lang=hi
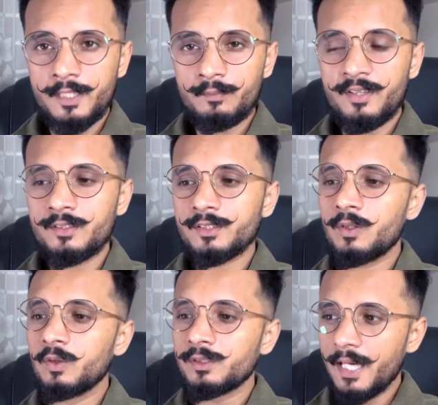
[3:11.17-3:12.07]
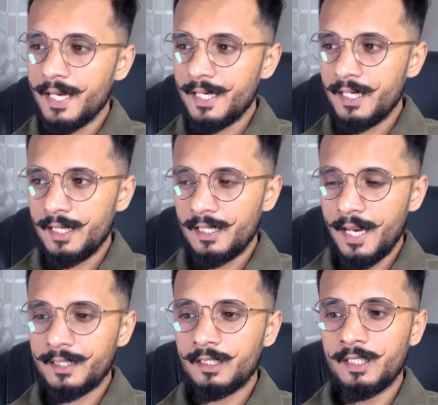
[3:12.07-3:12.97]
इन्फ्लुएंसर हो चाहे
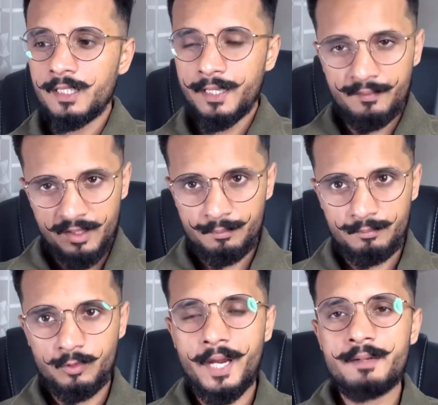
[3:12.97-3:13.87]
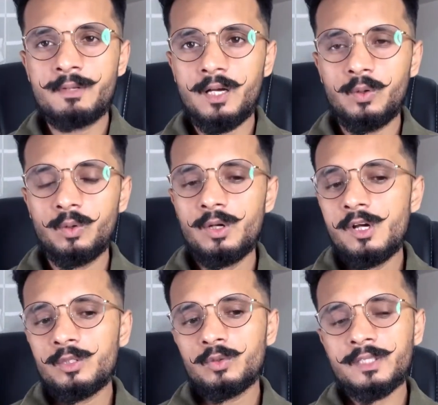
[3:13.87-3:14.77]
लाइक रेफर क्वाइन मिला हो
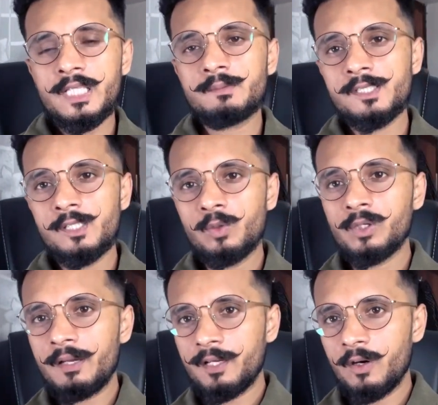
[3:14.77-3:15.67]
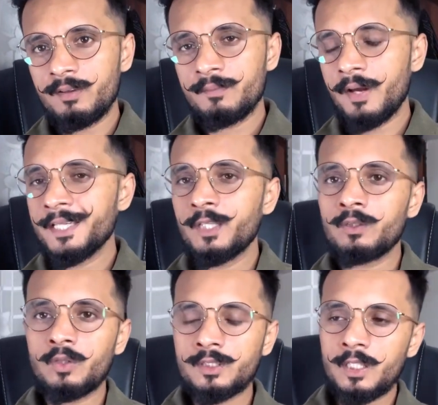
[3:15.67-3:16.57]
तो उस केस में जिन लोगों का अकाउंट वेरीफाई नहीं नहीं
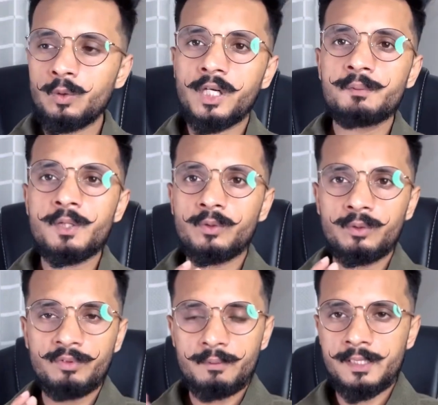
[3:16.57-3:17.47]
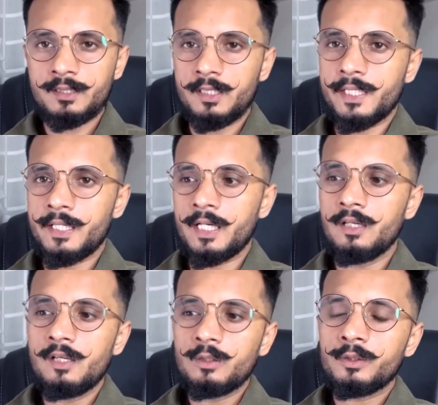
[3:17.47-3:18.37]
होगा उसका टोकन बिल्कुल बर्बाद चला जाएगा
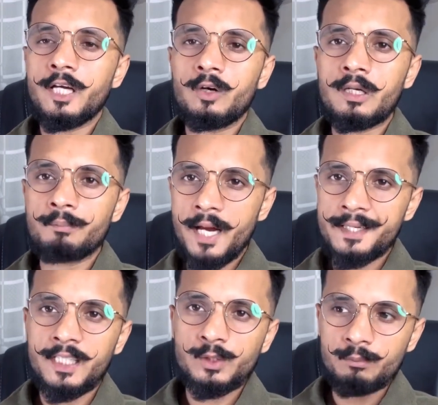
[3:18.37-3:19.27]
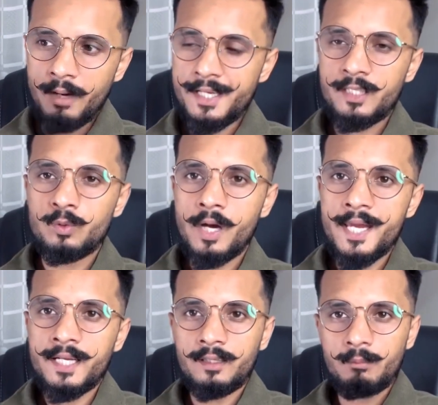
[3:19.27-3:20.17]
तो क्या होगा पाए का जो माइनिंग हुआ
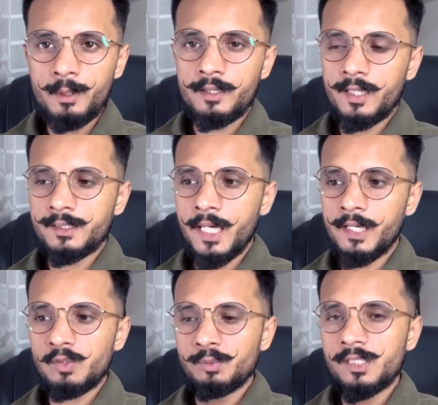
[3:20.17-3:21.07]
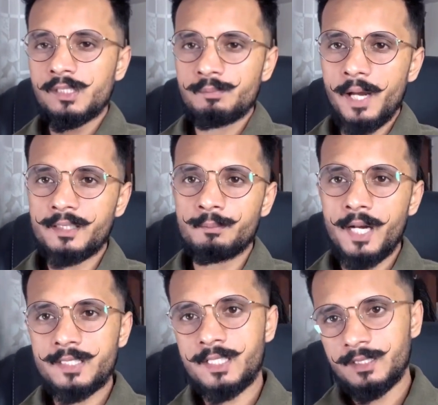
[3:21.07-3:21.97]
एक लिमिट रह जाएगा उस वजह से पाए का
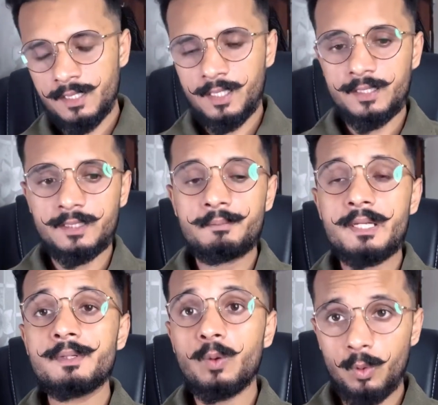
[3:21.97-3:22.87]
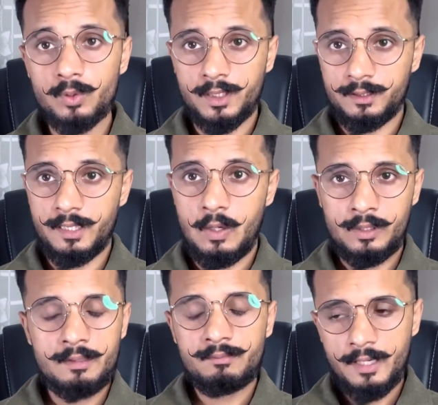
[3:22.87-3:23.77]
प्राइस एक अच्छा खासा मे भी हो सकता है
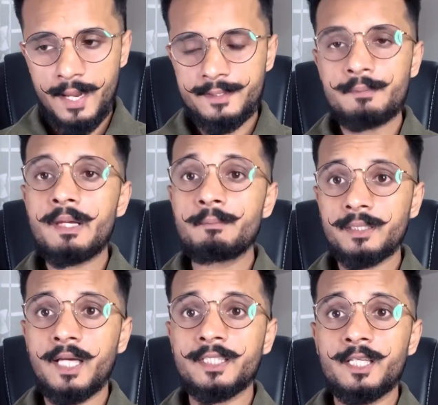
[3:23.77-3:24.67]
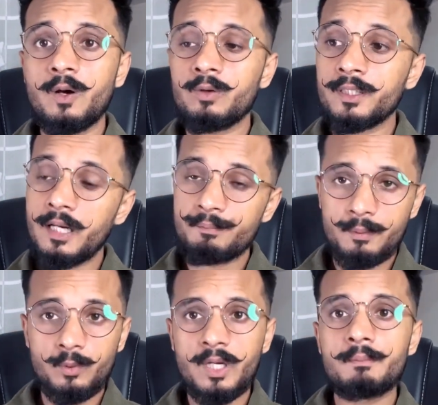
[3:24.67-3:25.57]
ओके ऐसे मैं बता नहीं रहा हूँ कि
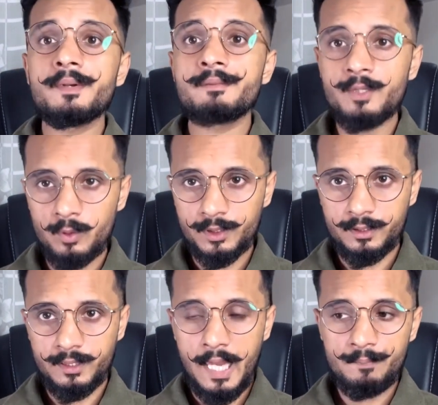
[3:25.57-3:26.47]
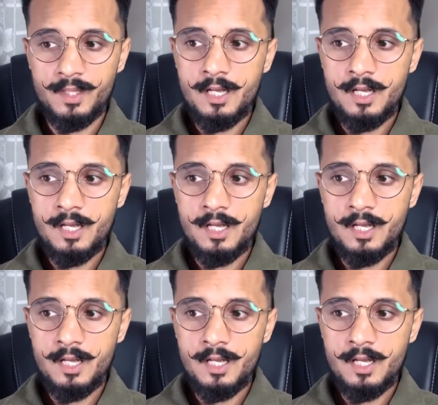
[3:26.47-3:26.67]
कंफर्म होगा मे भी हो सकता है